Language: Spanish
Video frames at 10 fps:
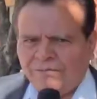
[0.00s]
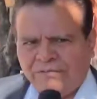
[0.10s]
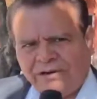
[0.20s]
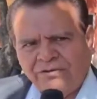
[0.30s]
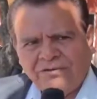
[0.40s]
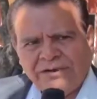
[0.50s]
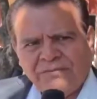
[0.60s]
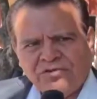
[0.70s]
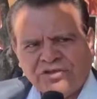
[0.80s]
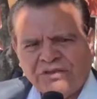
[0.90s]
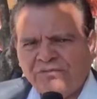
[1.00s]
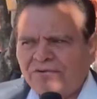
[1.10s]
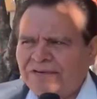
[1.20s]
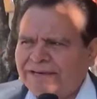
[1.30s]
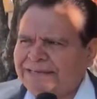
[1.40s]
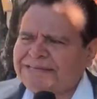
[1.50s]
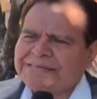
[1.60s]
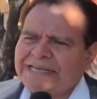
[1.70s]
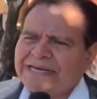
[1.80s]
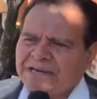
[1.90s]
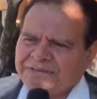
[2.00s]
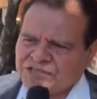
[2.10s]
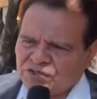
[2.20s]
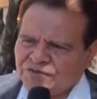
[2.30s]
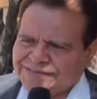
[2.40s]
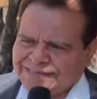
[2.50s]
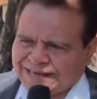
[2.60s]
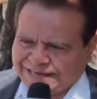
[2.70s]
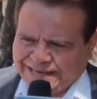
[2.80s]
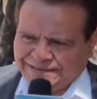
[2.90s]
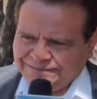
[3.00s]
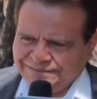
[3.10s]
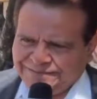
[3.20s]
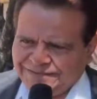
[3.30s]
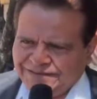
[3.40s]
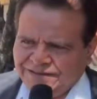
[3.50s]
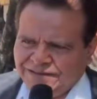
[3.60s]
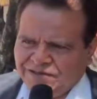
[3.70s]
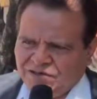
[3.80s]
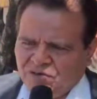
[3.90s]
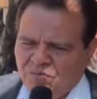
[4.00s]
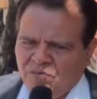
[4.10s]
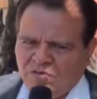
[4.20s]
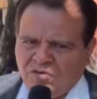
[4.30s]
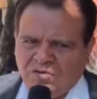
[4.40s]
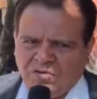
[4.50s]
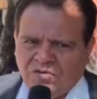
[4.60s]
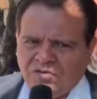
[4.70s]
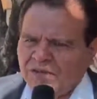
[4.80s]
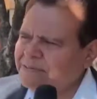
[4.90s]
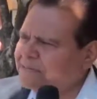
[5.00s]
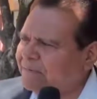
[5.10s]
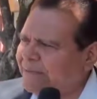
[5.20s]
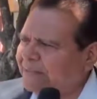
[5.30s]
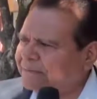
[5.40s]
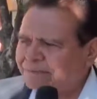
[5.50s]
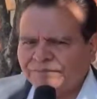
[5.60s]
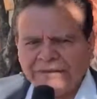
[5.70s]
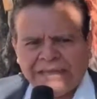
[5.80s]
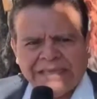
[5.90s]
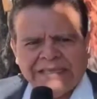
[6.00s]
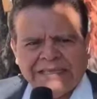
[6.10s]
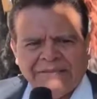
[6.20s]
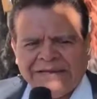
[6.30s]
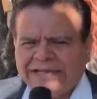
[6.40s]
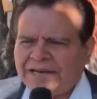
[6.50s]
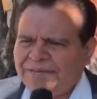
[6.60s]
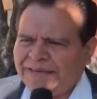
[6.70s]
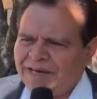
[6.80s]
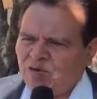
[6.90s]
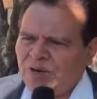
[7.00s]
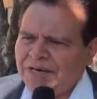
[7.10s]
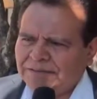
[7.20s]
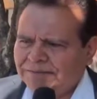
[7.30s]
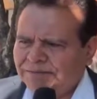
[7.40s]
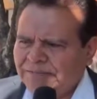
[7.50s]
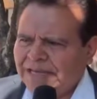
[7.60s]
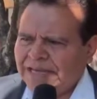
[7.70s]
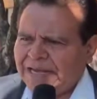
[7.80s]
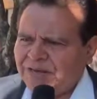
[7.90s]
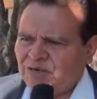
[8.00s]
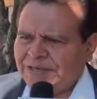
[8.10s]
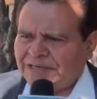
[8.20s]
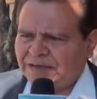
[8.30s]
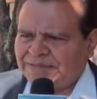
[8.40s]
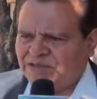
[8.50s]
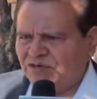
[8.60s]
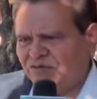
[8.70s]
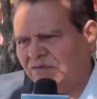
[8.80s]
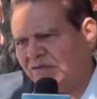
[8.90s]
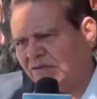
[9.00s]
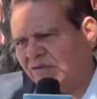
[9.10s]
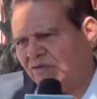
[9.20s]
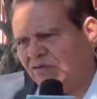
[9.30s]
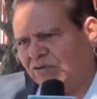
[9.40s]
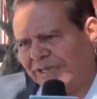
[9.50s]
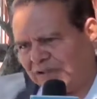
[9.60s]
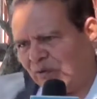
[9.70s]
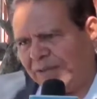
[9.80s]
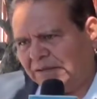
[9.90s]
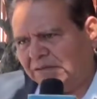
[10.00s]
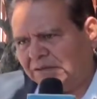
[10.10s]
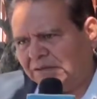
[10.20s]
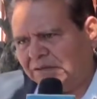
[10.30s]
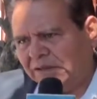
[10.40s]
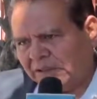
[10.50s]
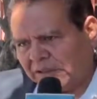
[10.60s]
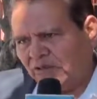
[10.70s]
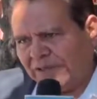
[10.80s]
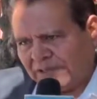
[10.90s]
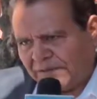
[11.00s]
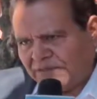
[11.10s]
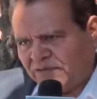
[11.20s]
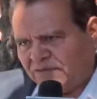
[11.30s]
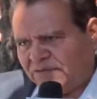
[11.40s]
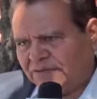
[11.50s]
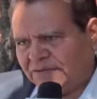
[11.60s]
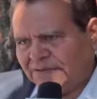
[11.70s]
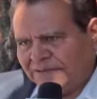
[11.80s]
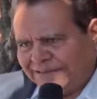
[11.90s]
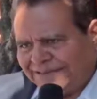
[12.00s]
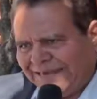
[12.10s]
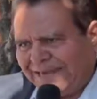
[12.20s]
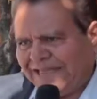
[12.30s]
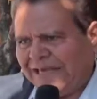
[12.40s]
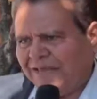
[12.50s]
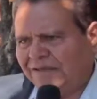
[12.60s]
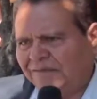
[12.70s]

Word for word: Bueno, el motivo es la revisión salarial. Como deben saber, de manera bianual hay una revisión contractual y una revisión salarial.